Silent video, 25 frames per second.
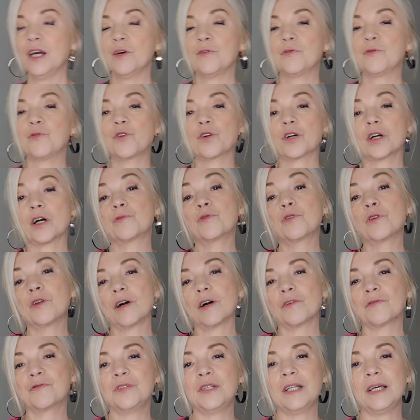faut, quand vous
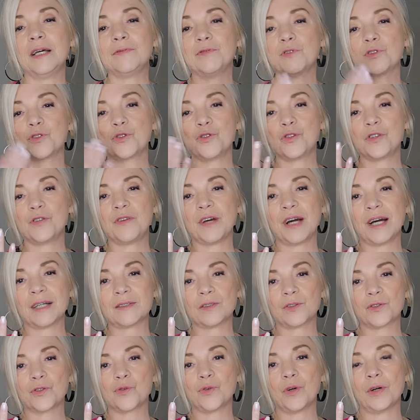l'enfilez, il faut juste faire
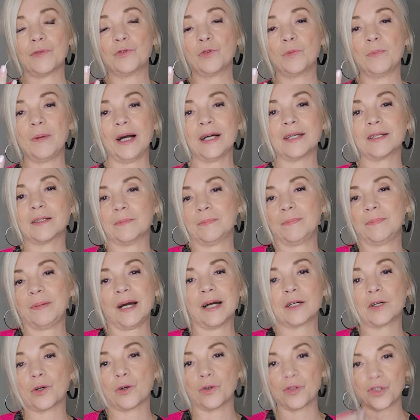attention à vos bagues, pas
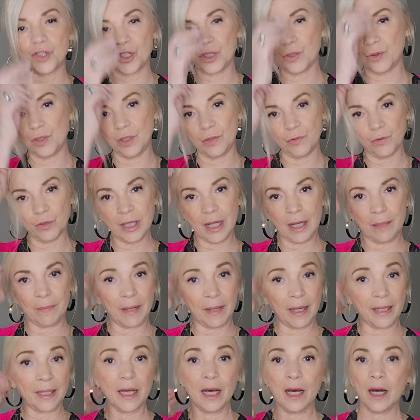accrocher au niveau de la
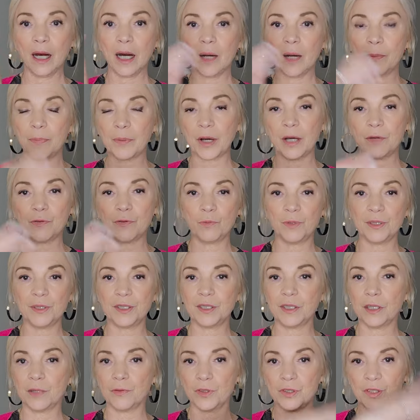maille. Après, vous mettez
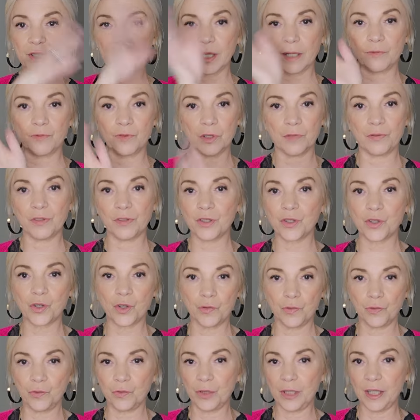dans votre sac, vous en faites ce que
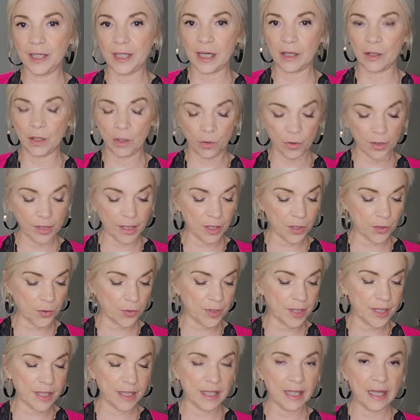vous voulez, il n'y a aucun
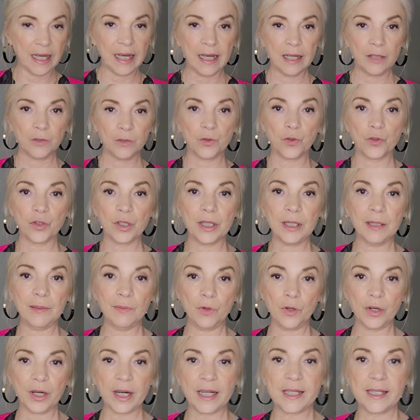souci. Donc, il
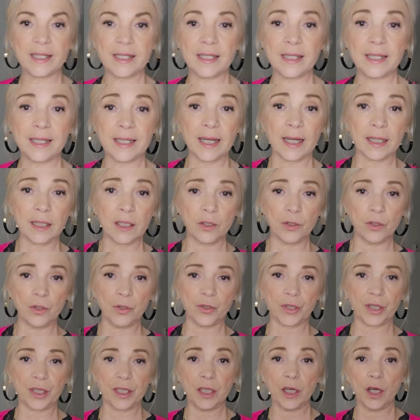me reste ces 5
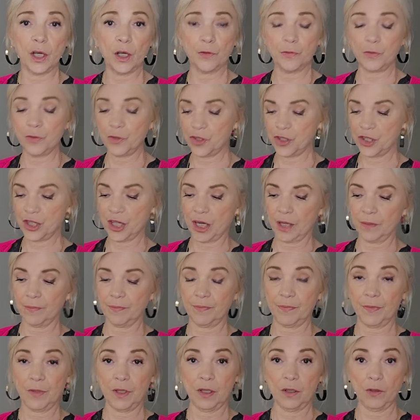coloris. Fuchsia,
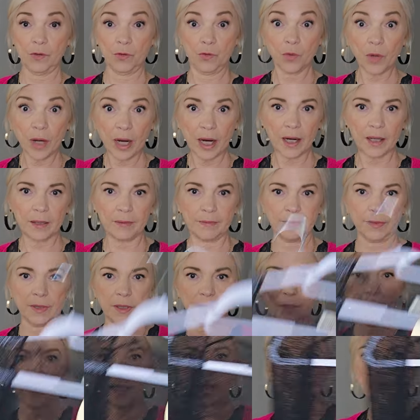noir,
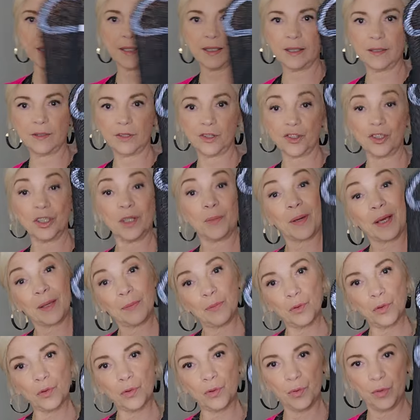alors là, j'en ai pris
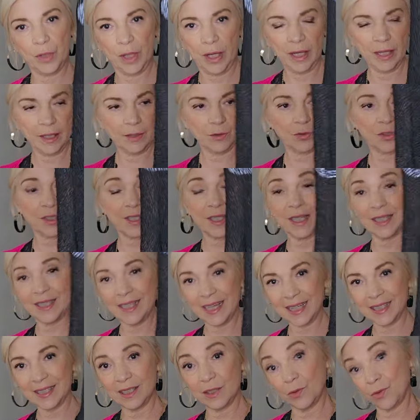beaucoup. Donc, c'est le
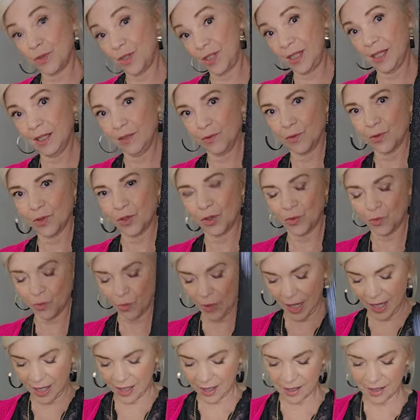dernier aussi, donc en
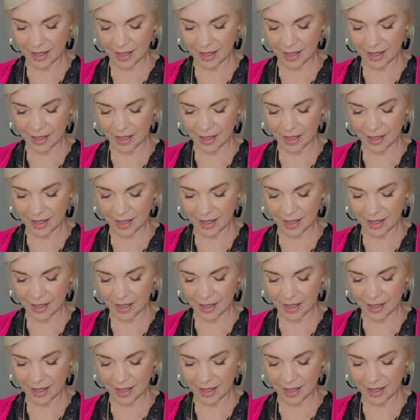noir.